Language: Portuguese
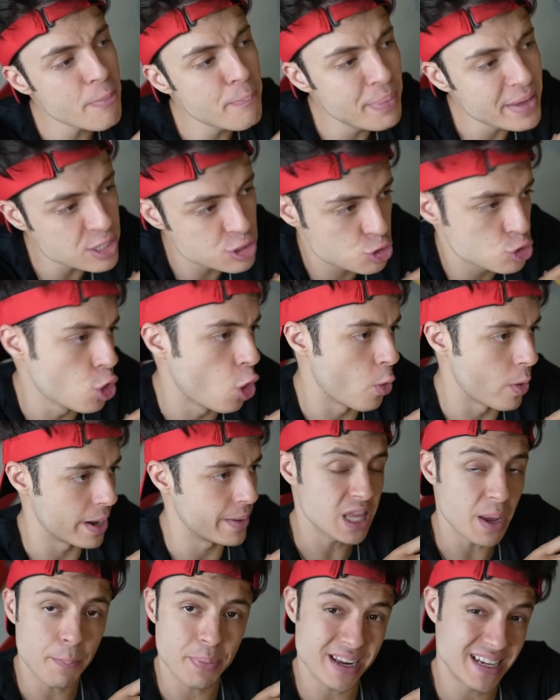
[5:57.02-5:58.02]
a pessoa
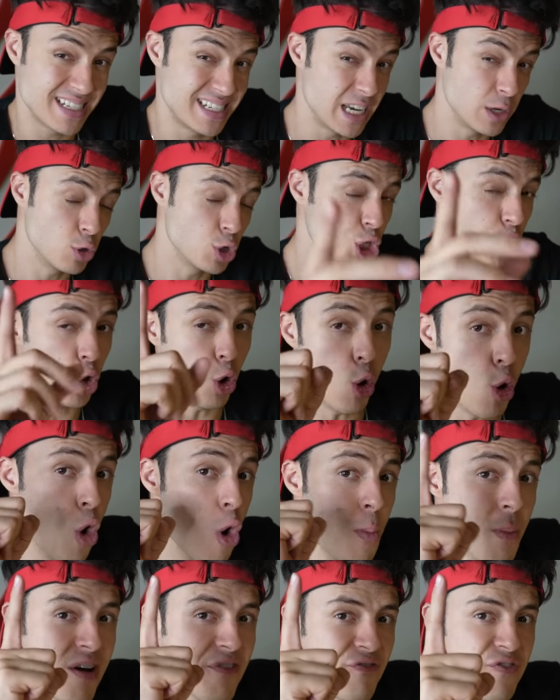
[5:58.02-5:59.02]
tá precisando de
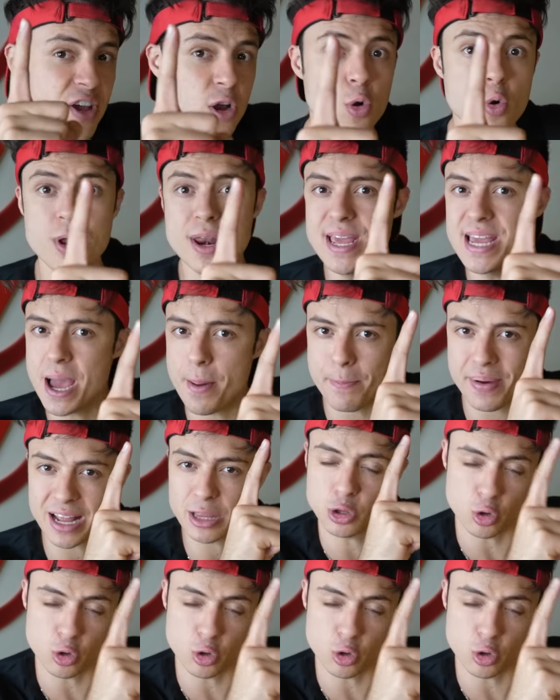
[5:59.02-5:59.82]
uma figurinha pra